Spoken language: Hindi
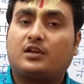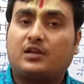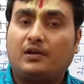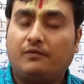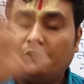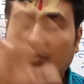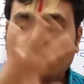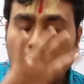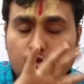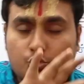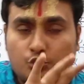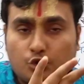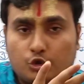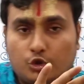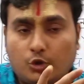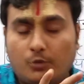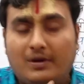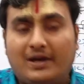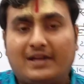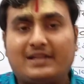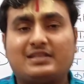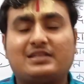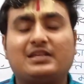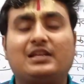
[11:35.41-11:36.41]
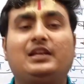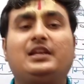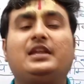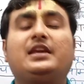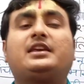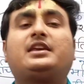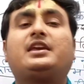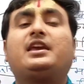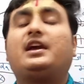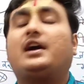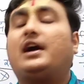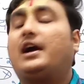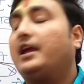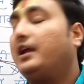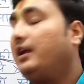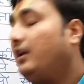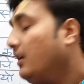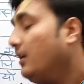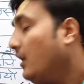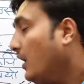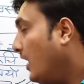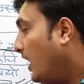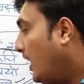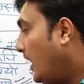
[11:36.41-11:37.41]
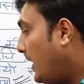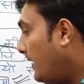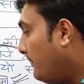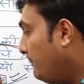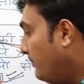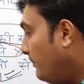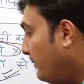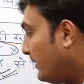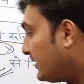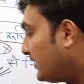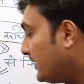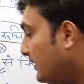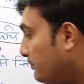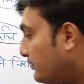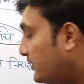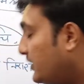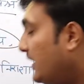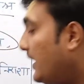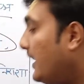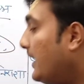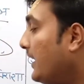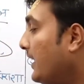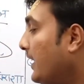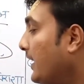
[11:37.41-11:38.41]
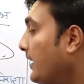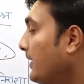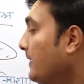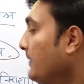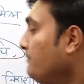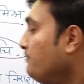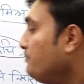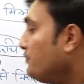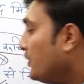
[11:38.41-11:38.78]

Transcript: कवि उसको दोबारा से लेके आए अब मतलब क्या है